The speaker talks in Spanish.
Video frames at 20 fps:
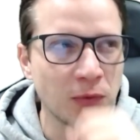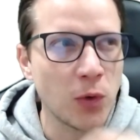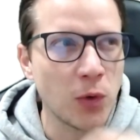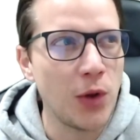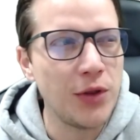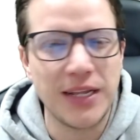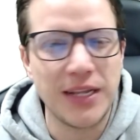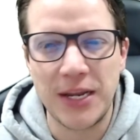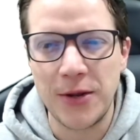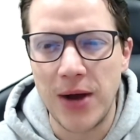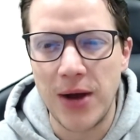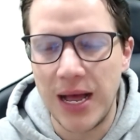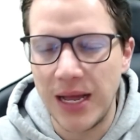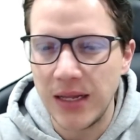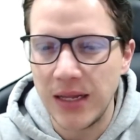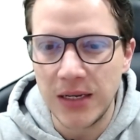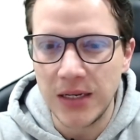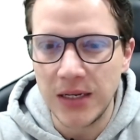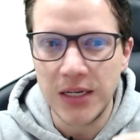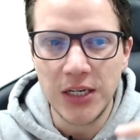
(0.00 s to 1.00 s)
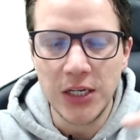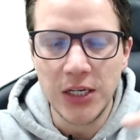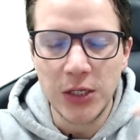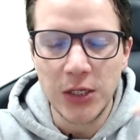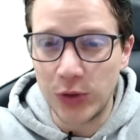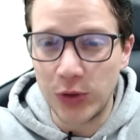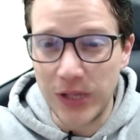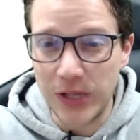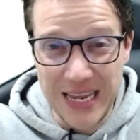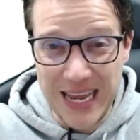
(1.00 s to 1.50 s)
cuando en derivadas,
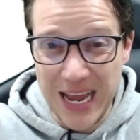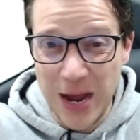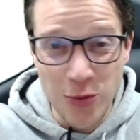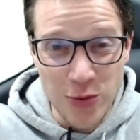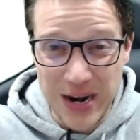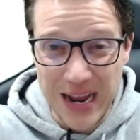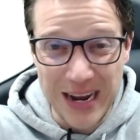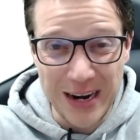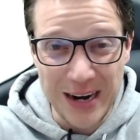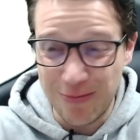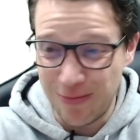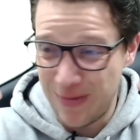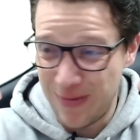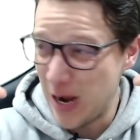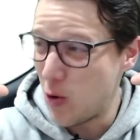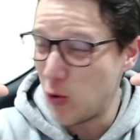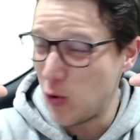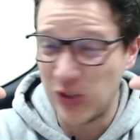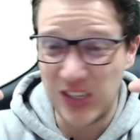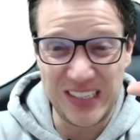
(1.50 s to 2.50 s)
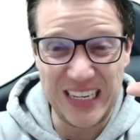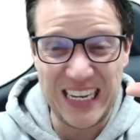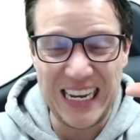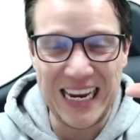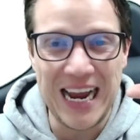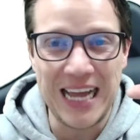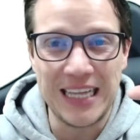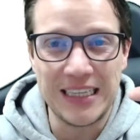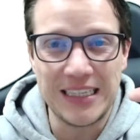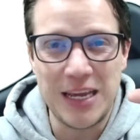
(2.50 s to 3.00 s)
tú tenías una, una cosa así
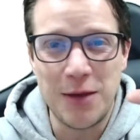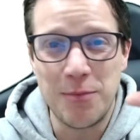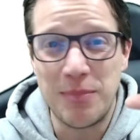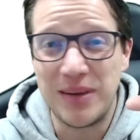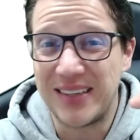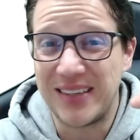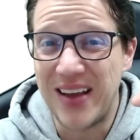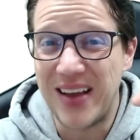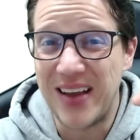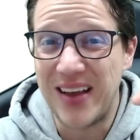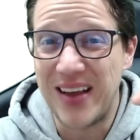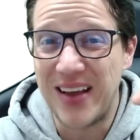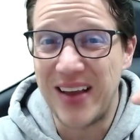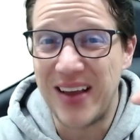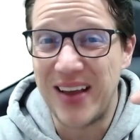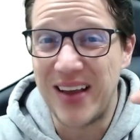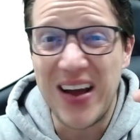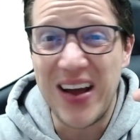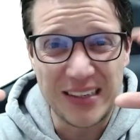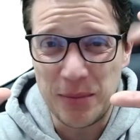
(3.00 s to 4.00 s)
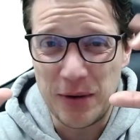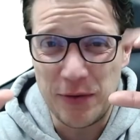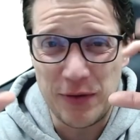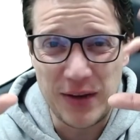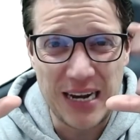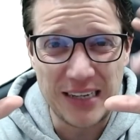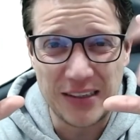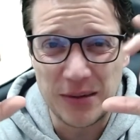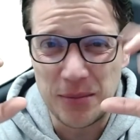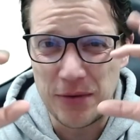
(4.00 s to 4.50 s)
gigante y empezabas a trabajar a
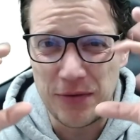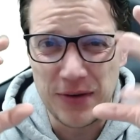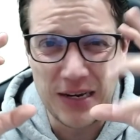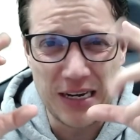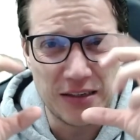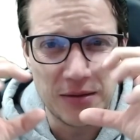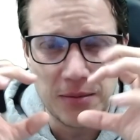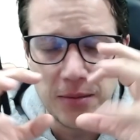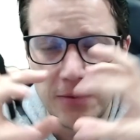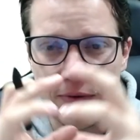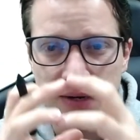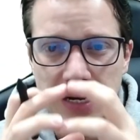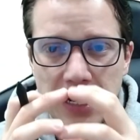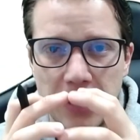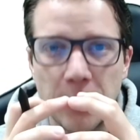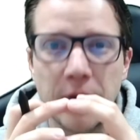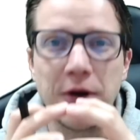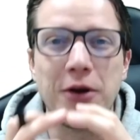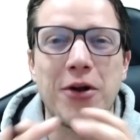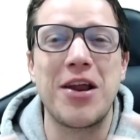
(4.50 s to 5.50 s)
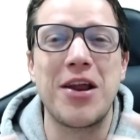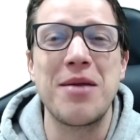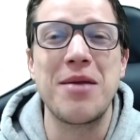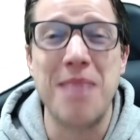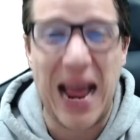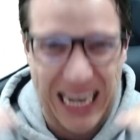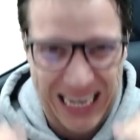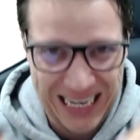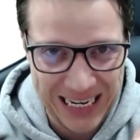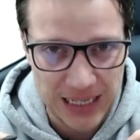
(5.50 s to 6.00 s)
simplificar, simplificar, simplificar? Bueno, ahora
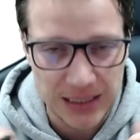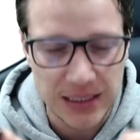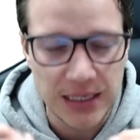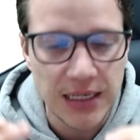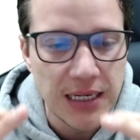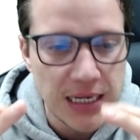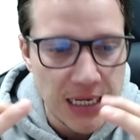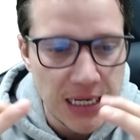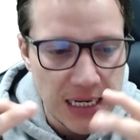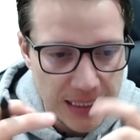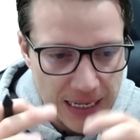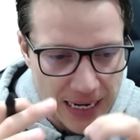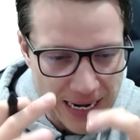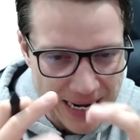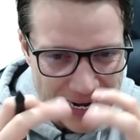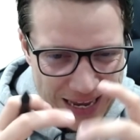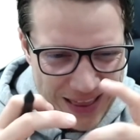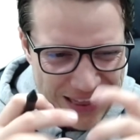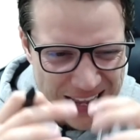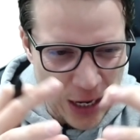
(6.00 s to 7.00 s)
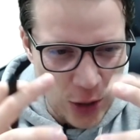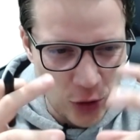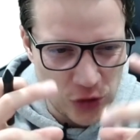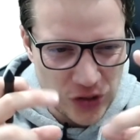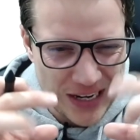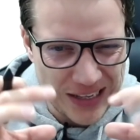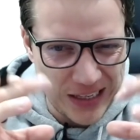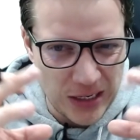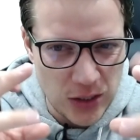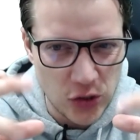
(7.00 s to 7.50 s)
imagínate tener que
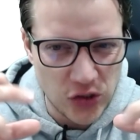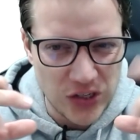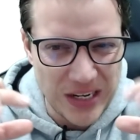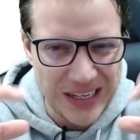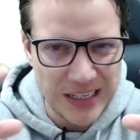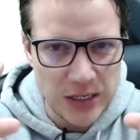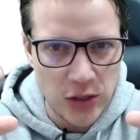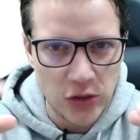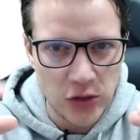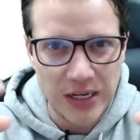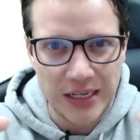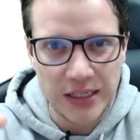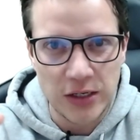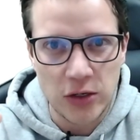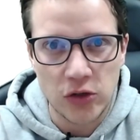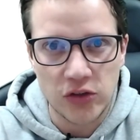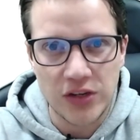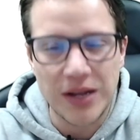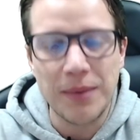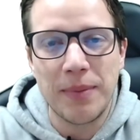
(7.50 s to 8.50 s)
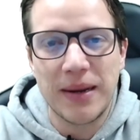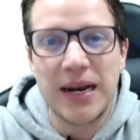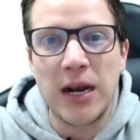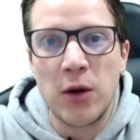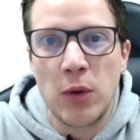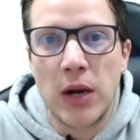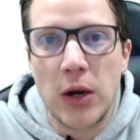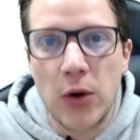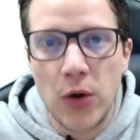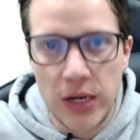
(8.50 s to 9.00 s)
desglosar, desglosar, desglosar, desglosar para
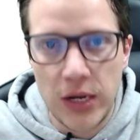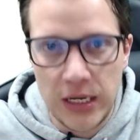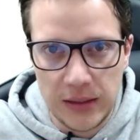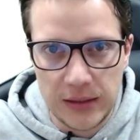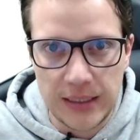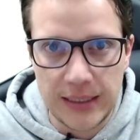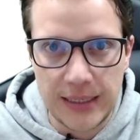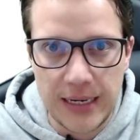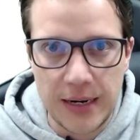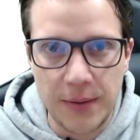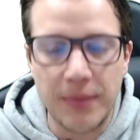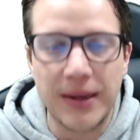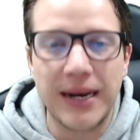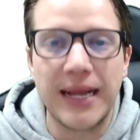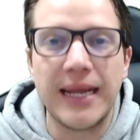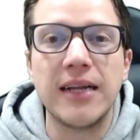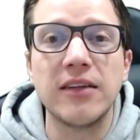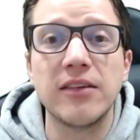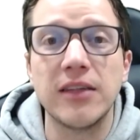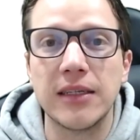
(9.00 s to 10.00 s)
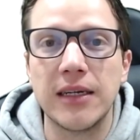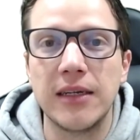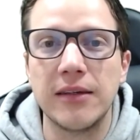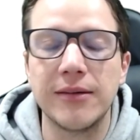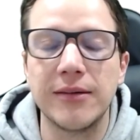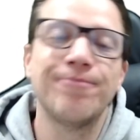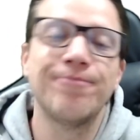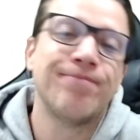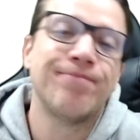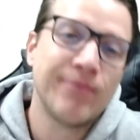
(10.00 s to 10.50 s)
luego integrar, para ir hacia
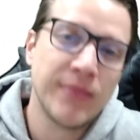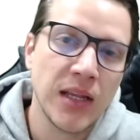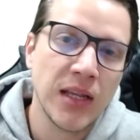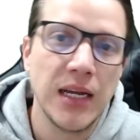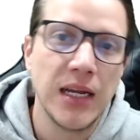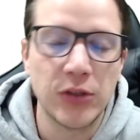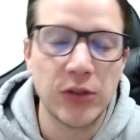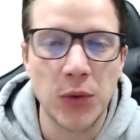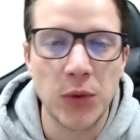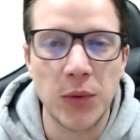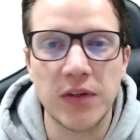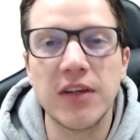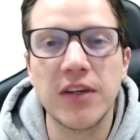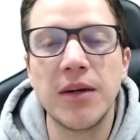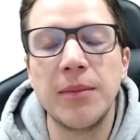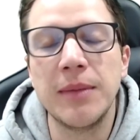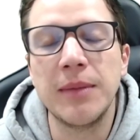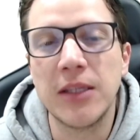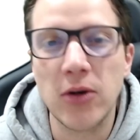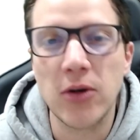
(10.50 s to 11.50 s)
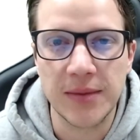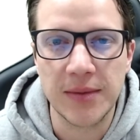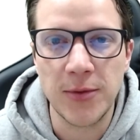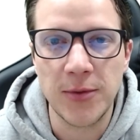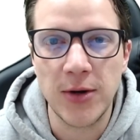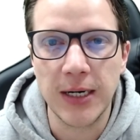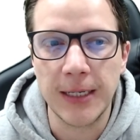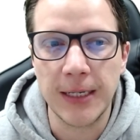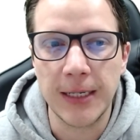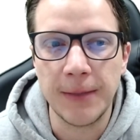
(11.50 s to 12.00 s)
atrás. Eso es básicamente lo que
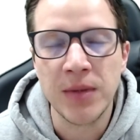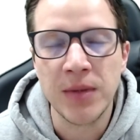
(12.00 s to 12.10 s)
hacemos acá.